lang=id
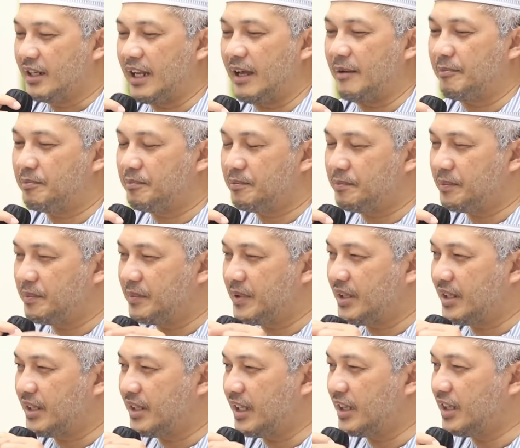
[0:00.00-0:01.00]
Nah,
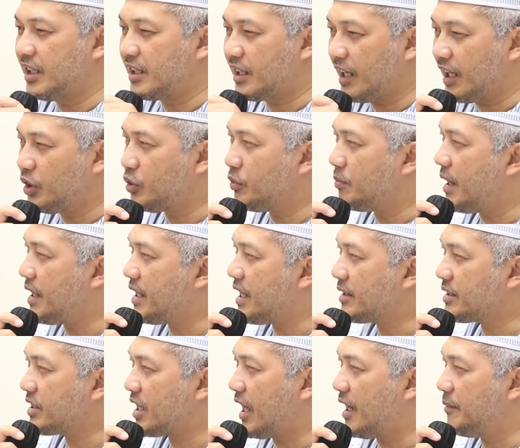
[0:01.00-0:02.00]
ketika itu
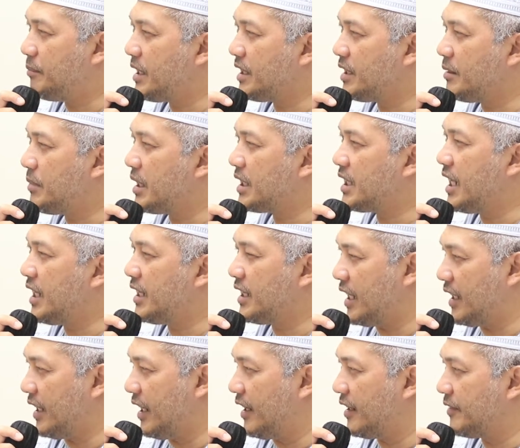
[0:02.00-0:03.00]
banyak sahabat yang
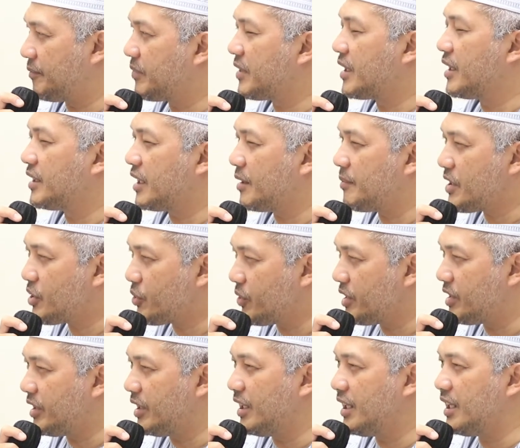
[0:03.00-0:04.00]
bertanya-tanya. Termasuk
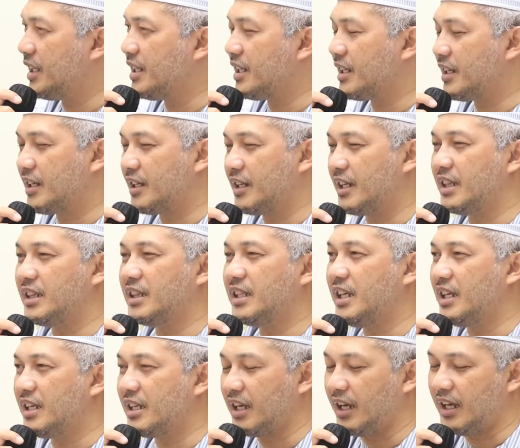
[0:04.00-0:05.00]
di sini
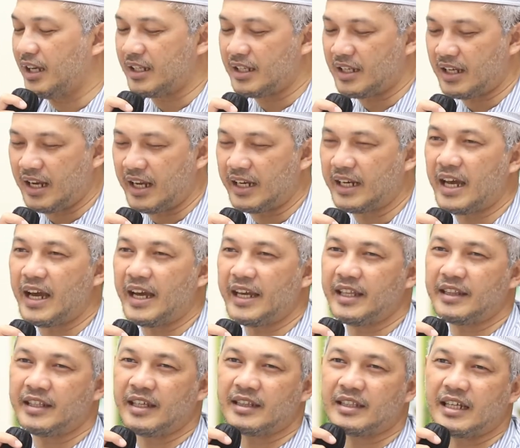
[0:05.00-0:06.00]
ketika ada
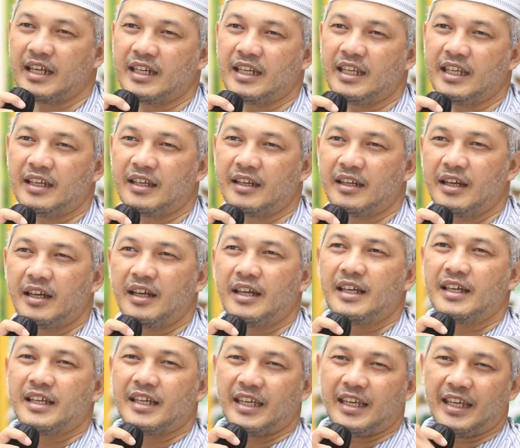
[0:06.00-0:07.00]
ayat yang tadi
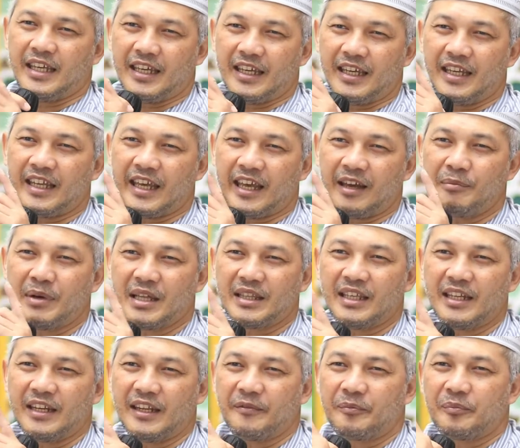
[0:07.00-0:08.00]
ini
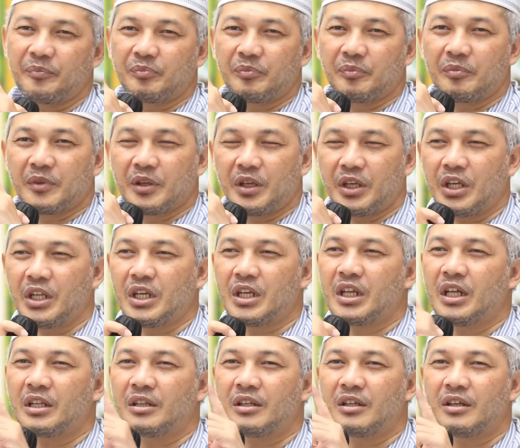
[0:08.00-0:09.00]
hebatnya nih.
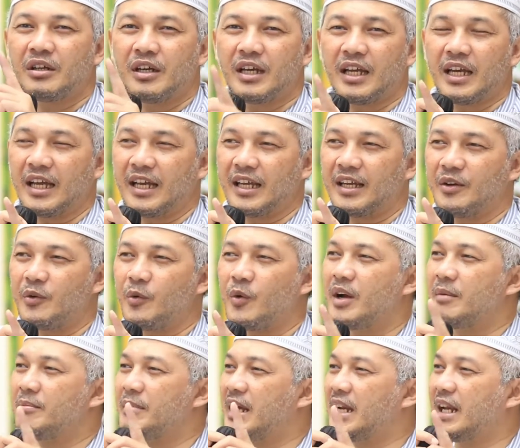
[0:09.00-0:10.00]
Innallaha
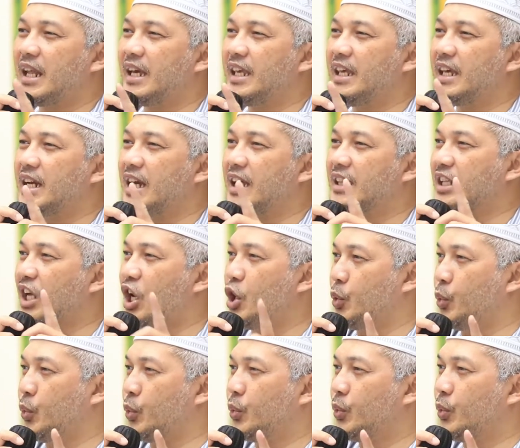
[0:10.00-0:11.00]
wa
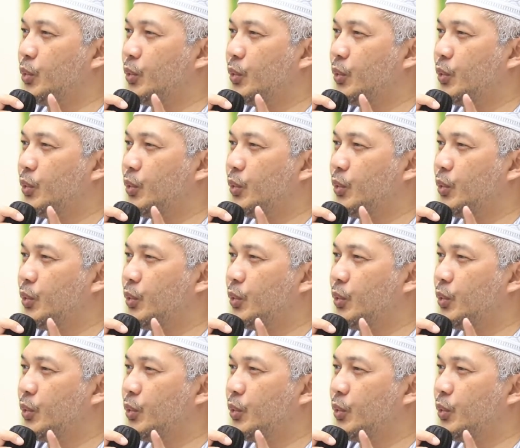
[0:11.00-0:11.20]
malaikatahu